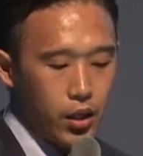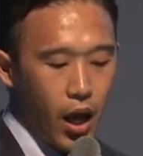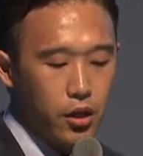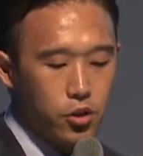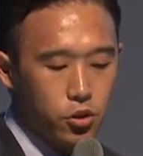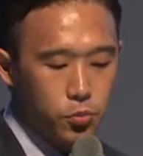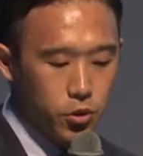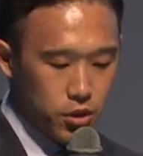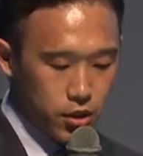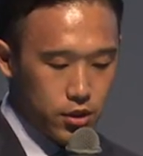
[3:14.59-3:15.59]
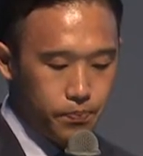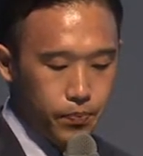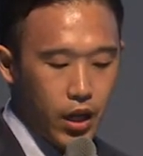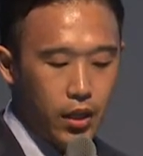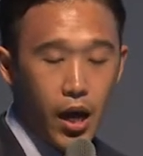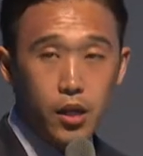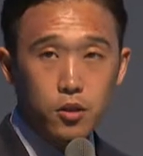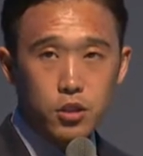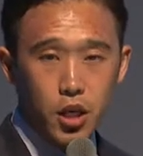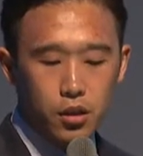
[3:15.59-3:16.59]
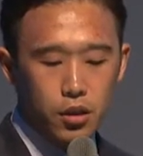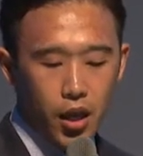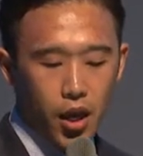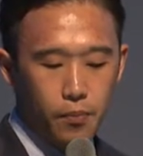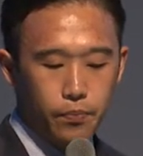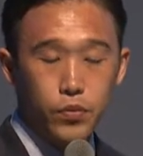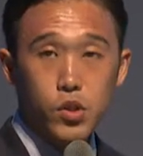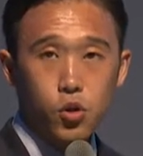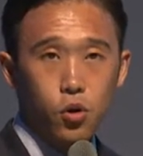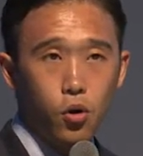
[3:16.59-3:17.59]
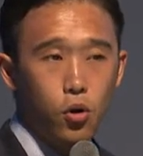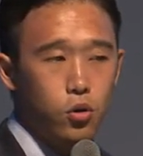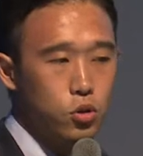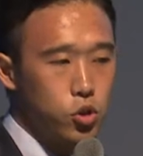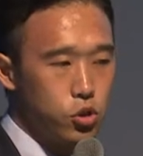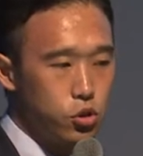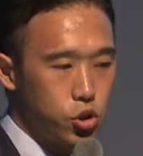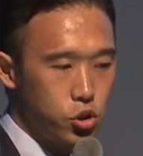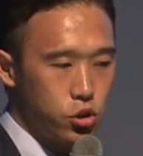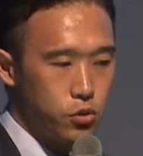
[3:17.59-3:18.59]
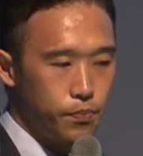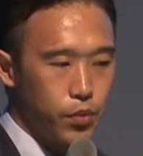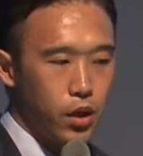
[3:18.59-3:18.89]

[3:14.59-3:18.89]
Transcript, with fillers: 探究のプロセス課題の設定情報の収集